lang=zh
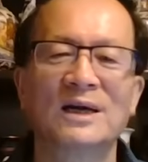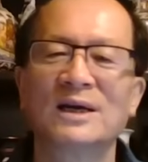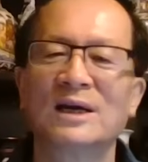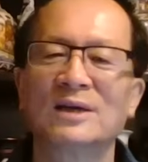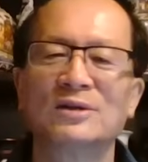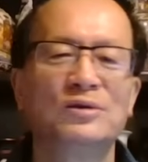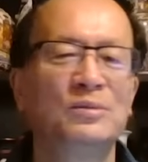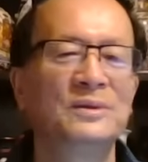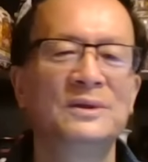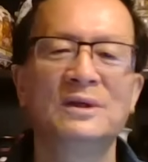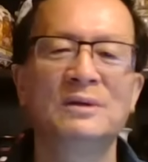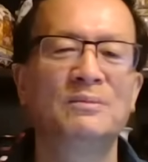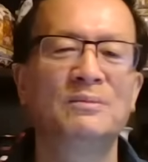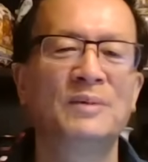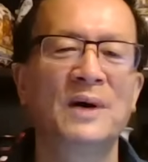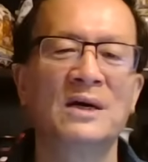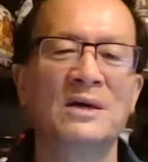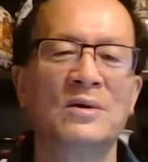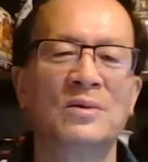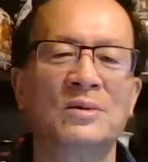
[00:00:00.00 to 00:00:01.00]
他俩就不能
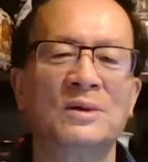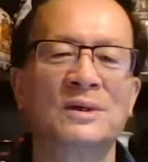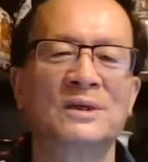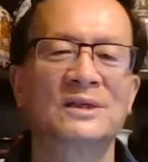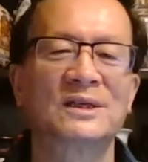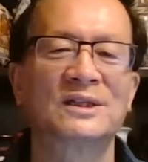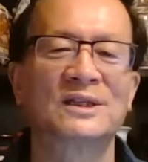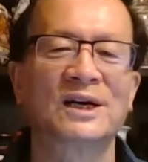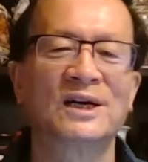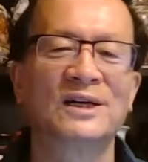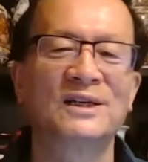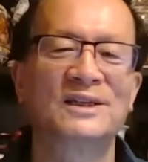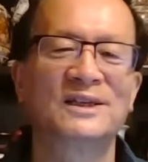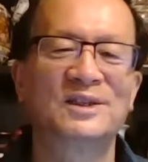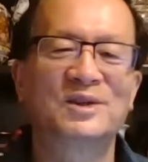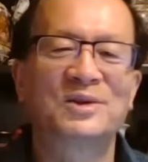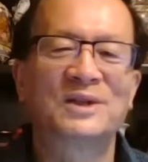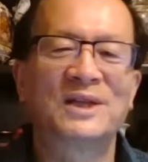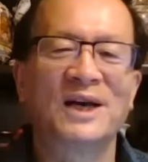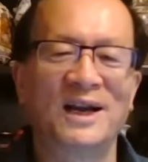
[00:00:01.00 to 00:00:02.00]
办公了，这个城
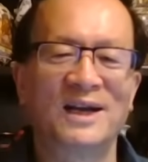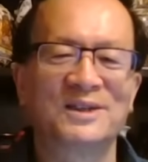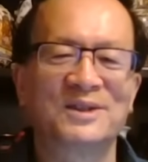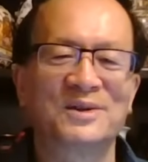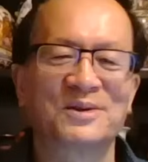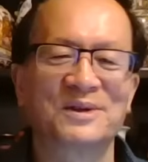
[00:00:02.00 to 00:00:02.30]
池就他